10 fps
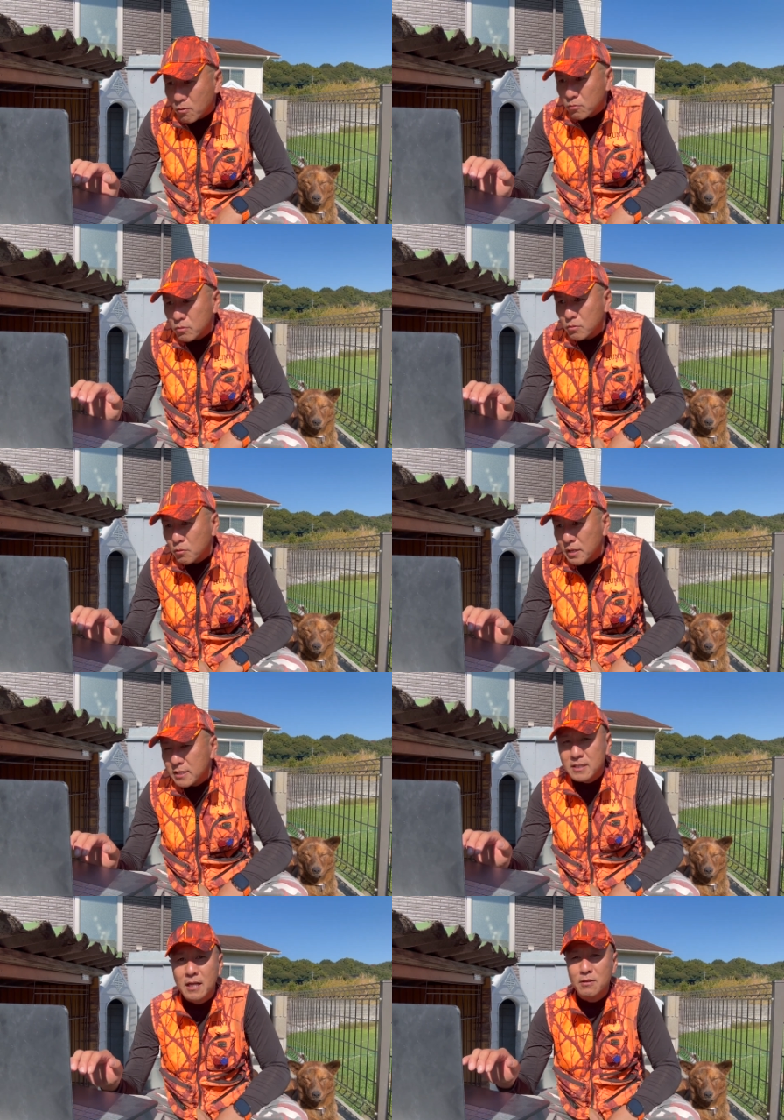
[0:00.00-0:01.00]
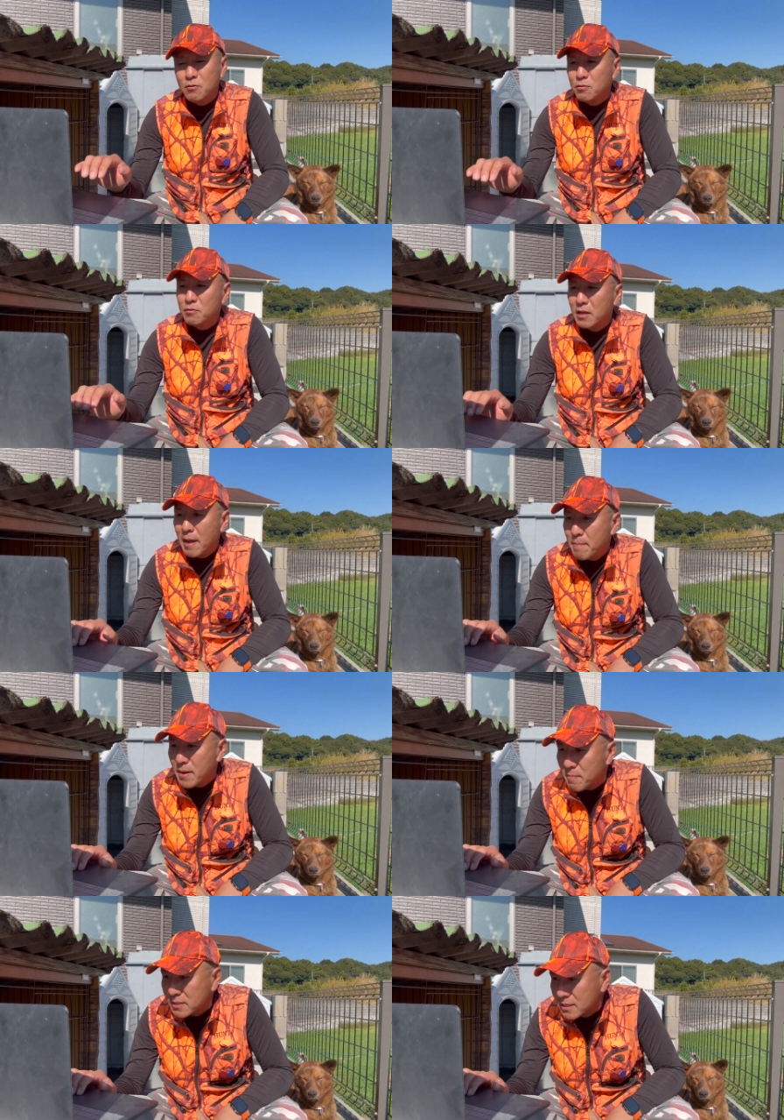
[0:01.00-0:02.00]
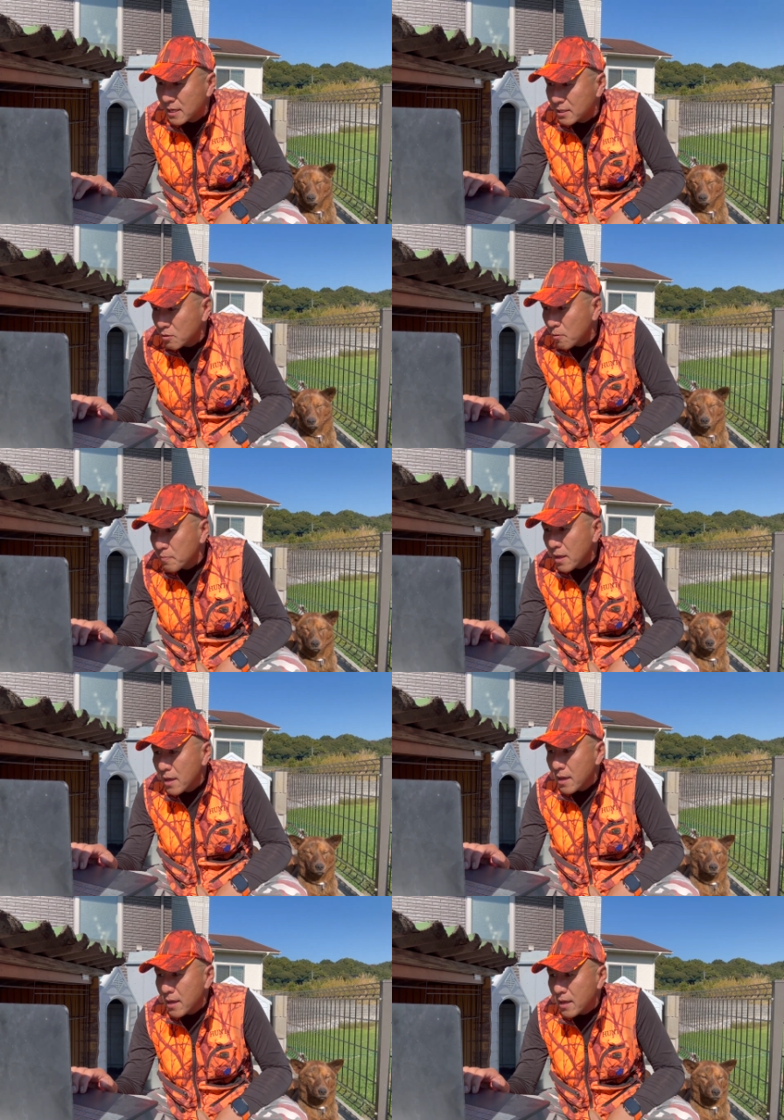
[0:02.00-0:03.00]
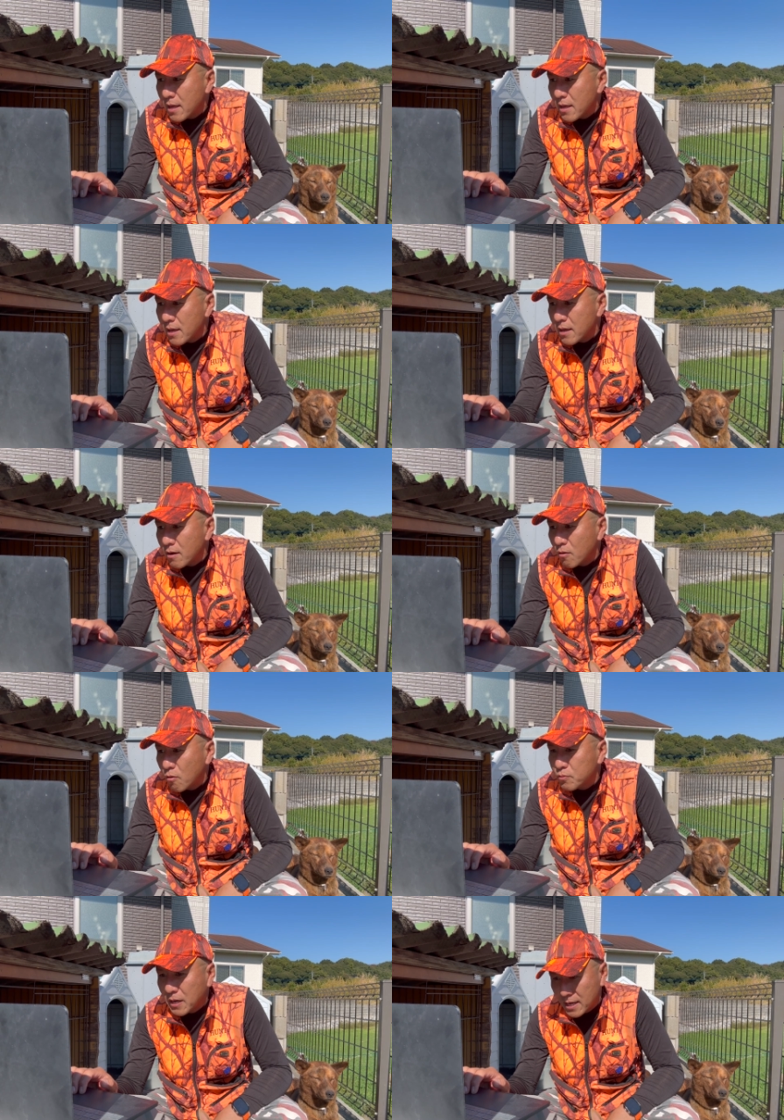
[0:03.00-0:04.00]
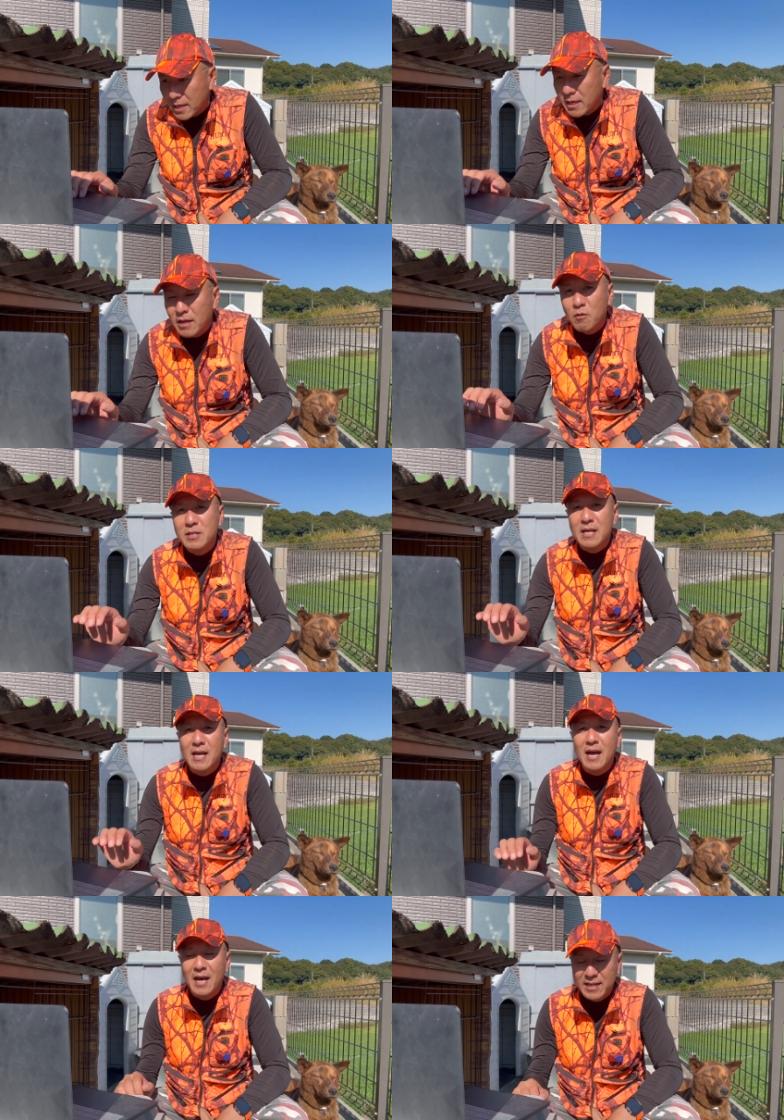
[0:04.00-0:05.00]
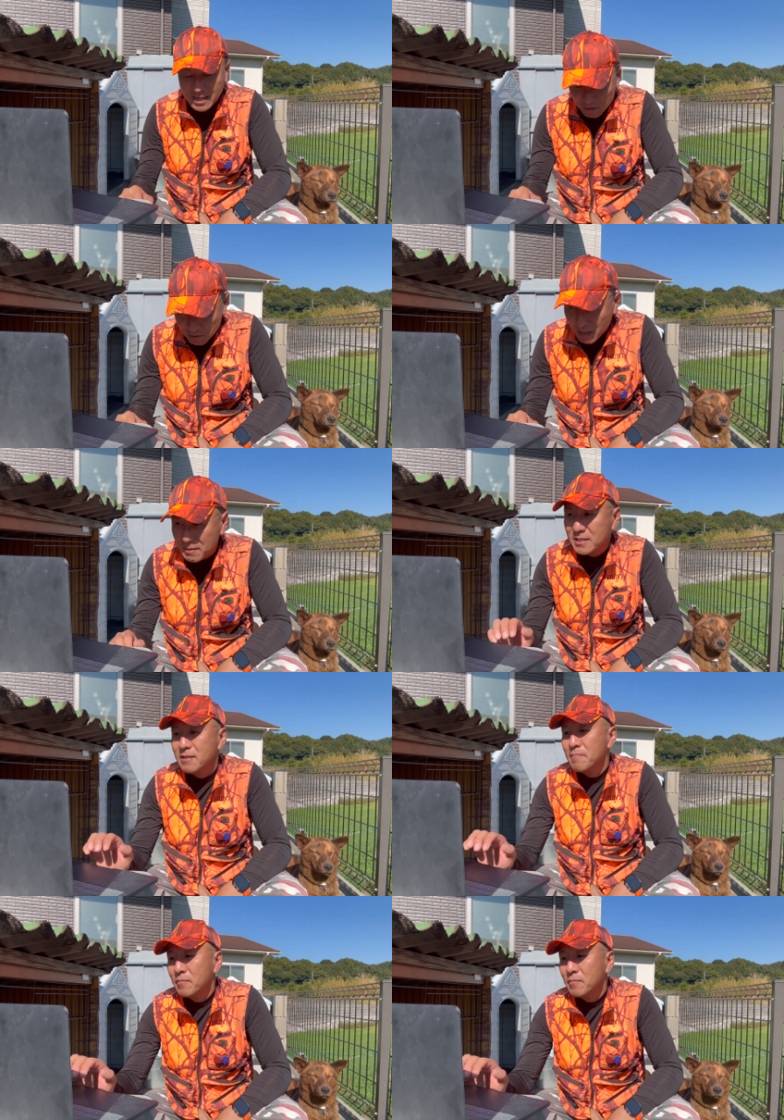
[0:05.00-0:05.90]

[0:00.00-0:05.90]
ロントレンさんというふうに、ね、見えますけれど、オフ会ご参加ありがとうございます。